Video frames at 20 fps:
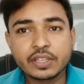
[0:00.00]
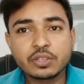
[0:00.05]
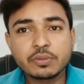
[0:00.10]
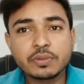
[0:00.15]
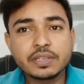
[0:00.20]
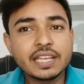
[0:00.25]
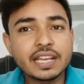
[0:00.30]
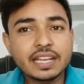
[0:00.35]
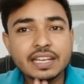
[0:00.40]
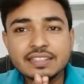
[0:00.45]
तो
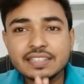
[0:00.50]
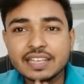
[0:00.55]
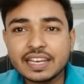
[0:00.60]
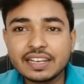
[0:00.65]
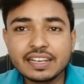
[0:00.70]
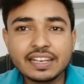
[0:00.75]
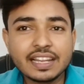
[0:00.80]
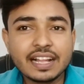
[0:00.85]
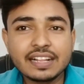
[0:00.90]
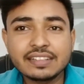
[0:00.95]
भैया
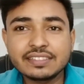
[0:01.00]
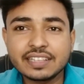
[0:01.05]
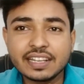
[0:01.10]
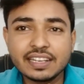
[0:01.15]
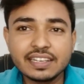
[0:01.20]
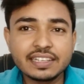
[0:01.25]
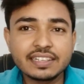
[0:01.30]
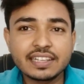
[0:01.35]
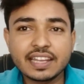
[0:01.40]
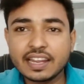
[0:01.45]
खेसारी लाल
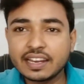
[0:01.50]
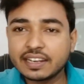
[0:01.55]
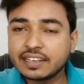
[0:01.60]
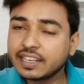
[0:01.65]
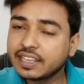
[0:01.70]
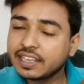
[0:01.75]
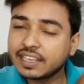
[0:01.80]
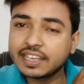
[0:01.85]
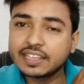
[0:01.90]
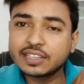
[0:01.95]
चलने जाए
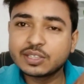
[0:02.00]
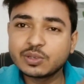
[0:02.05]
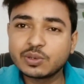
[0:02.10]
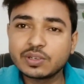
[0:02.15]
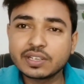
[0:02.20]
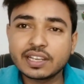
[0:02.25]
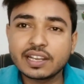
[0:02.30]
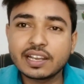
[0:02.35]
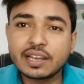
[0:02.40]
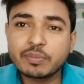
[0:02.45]
नहीं गए थे
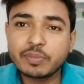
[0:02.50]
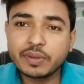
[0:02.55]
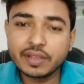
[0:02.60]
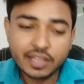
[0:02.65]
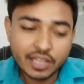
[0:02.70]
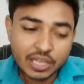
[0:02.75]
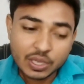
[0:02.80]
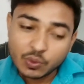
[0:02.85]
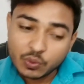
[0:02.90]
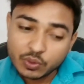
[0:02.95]
उनके घर पे
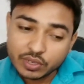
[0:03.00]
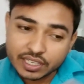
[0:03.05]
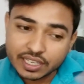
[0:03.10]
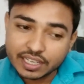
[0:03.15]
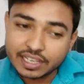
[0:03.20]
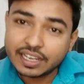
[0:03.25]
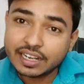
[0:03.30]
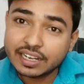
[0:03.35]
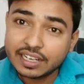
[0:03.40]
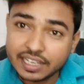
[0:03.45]
उनके
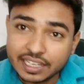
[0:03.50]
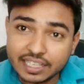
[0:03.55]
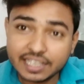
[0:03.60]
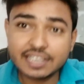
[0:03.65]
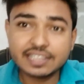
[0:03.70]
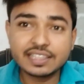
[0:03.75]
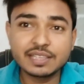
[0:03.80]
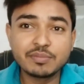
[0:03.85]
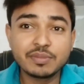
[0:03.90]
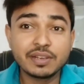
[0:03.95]
घर नहीं
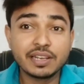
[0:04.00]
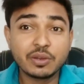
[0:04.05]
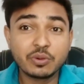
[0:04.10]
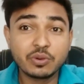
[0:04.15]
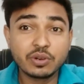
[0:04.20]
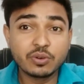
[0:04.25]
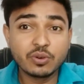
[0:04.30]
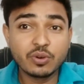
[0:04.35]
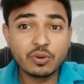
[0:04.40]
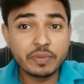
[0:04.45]
गए थे मिलने
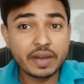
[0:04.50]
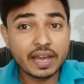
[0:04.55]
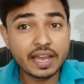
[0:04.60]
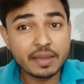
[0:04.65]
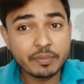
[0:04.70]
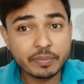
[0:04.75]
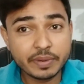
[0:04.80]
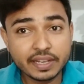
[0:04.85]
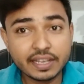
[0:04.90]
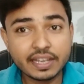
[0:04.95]
उन, वो माए
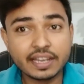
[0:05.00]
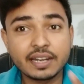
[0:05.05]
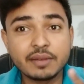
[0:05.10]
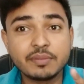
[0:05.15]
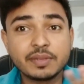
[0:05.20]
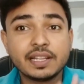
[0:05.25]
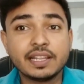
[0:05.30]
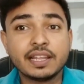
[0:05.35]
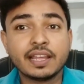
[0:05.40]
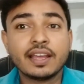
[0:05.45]
अपने घर में
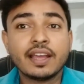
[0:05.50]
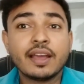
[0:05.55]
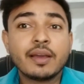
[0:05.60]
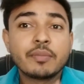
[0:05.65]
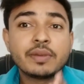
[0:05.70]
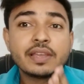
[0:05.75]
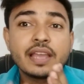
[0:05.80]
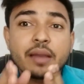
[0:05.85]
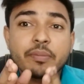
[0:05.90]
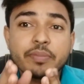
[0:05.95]
मिले
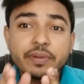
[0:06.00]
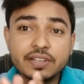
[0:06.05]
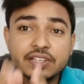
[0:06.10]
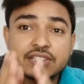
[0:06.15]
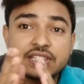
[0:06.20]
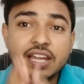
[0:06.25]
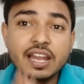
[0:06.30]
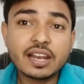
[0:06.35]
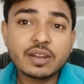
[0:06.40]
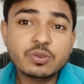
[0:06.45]
भैया अपने
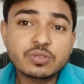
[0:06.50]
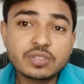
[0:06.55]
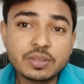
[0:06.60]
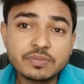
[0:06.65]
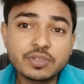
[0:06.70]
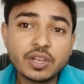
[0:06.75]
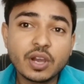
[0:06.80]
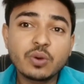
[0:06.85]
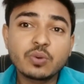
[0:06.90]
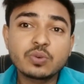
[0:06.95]
स्टार को
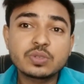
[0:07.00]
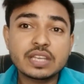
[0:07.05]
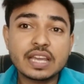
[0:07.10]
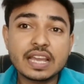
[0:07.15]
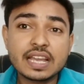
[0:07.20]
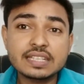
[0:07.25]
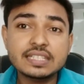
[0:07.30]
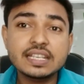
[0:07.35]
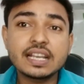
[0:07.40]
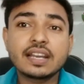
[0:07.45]
समझाओ कुछ
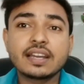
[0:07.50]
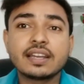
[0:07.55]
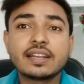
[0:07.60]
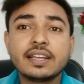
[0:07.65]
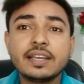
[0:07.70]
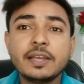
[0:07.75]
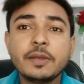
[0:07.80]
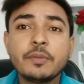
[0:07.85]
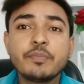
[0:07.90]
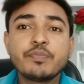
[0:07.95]
ऐसा
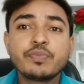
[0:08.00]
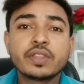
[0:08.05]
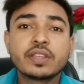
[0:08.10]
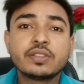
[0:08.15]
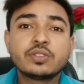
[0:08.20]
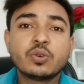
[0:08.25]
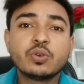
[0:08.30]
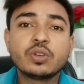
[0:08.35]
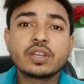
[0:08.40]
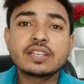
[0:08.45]
करें
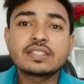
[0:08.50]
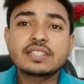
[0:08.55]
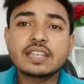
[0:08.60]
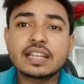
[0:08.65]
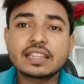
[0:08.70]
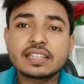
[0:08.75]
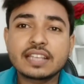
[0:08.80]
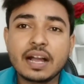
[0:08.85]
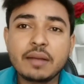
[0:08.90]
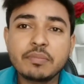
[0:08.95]
जो उनके
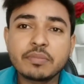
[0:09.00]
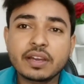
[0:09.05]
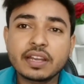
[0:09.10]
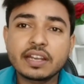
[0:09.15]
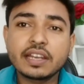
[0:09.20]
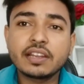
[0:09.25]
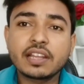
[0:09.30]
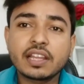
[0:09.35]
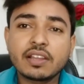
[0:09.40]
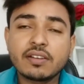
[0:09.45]
साथ काम
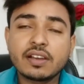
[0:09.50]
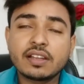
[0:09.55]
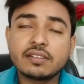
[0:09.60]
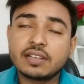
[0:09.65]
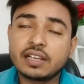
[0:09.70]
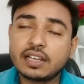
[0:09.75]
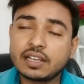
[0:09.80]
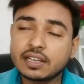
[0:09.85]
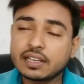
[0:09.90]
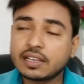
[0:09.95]
करने के आ,
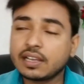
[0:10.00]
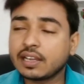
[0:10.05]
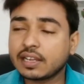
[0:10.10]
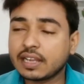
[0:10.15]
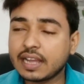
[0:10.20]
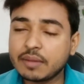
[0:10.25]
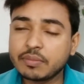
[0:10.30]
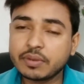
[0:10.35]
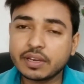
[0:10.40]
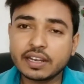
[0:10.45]
आ,
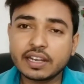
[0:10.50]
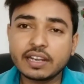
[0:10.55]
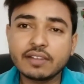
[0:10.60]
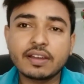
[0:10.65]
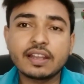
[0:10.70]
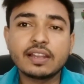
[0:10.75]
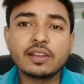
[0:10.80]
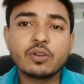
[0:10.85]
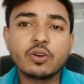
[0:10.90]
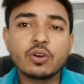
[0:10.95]
काम करने
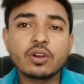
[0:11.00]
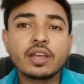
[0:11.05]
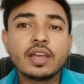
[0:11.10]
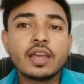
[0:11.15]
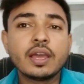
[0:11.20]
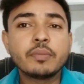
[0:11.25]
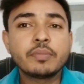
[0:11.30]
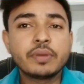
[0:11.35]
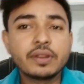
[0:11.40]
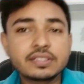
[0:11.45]
वाले लोग
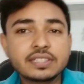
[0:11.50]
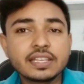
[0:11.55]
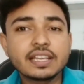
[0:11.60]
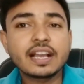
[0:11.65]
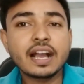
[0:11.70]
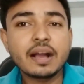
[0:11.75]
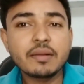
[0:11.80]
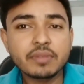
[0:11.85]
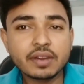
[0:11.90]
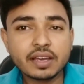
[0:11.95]
फिर से
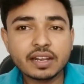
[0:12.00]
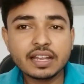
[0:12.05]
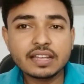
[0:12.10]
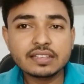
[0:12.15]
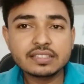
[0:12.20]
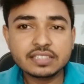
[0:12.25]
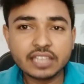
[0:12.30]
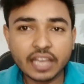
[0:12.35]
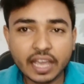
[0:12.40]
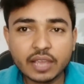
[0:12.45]
काम करना
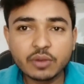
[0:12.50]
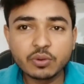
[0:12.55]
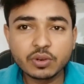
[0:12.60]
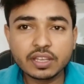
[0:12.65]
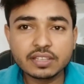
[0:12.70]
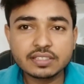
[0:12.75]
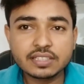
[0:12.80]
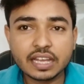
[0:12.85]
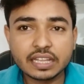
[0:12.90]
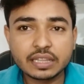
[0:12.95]
चाहे
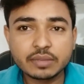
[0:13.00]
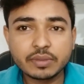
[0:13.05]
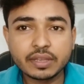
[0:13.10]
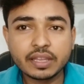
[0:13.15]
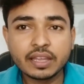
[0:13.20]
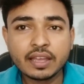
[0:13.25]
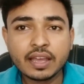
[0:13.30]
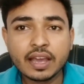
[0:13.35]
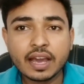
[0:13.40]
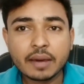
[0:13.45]
उनके साथ में
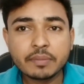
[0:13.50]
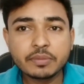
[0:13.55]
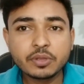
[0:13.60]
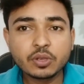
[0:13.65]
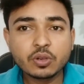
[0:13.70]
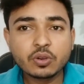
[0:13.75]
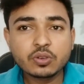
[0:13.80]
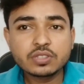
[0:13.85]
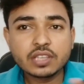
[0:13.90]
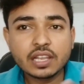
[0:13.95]
अब
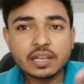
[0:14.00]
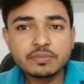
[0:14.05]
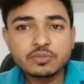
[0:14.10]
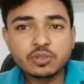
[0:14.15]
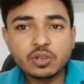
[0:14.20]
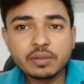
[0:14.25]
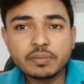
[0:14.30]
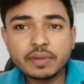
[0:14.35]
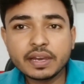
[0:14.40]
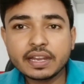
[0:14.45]
देखो सलीम
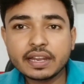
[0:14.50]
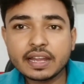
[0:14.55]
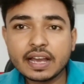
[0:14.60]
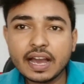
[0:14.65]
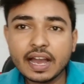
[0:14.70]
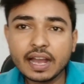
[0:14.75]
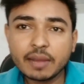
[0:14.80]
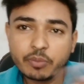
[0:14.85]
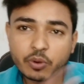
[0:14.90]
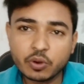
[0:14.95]
सुलेमान
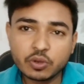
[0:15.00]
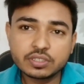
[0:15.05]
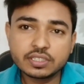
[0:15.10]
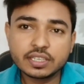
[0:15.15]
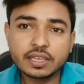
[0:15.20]
आ पहुंच